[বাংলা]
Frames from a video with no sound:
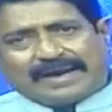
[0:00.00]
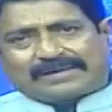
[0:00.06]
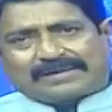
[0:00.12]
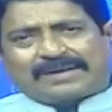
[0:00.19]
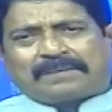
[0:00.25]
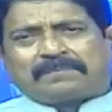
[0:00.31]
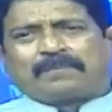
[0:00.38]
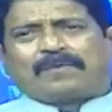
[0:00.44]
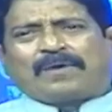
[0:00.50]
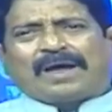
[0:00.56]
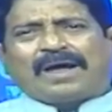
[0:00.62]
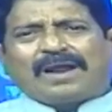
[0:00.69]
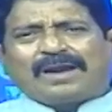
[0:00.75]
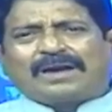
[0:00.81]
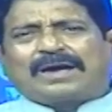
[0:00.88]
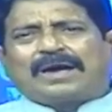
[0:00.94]
একটা
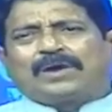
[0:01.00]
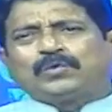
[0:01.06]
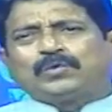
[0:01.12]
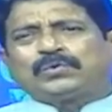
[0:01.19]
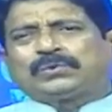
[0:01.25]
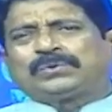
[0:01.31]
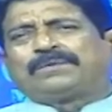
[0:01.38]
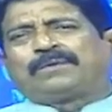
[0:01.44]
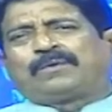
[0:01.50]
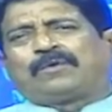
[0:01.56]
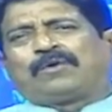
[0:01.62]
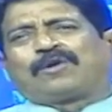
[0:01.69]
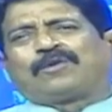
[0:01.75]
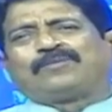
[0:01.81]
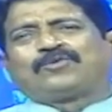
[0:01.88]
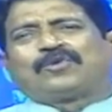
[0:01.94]
হালকা উষ্ণ
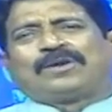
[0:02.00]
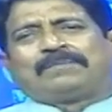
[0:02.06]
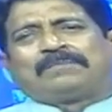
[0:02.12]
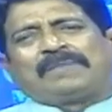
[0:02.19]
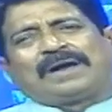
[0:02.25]
গরম জল